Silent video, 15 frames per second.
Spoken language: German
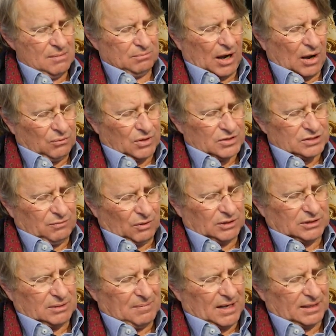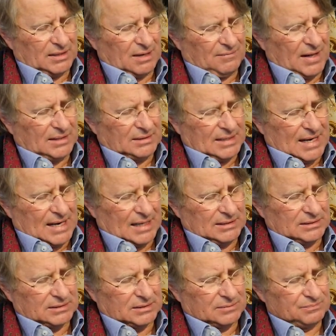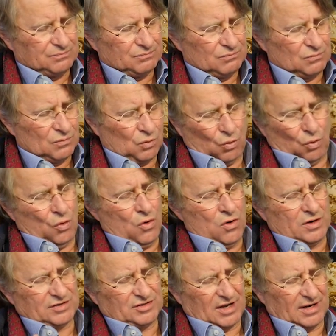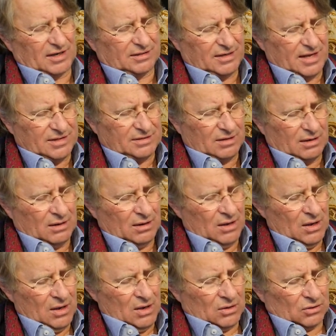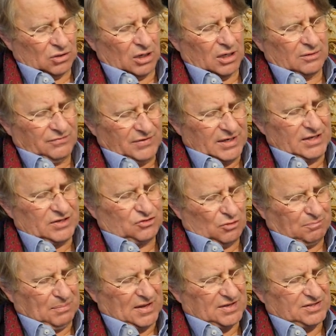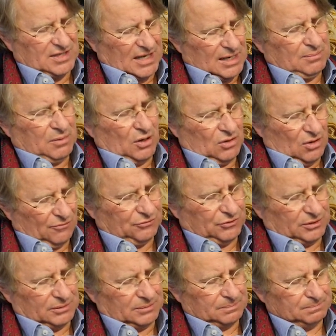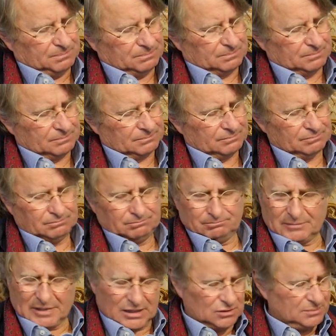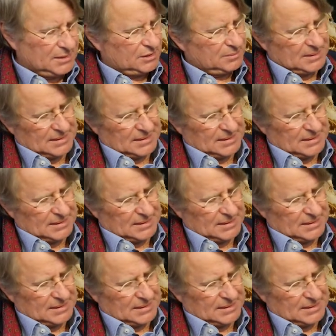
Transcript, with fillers: Brauers wollte Maria Wald erhalten. Ohne seine Knete können wir die Suppe selber löffeln. Mann, oh Mann, oh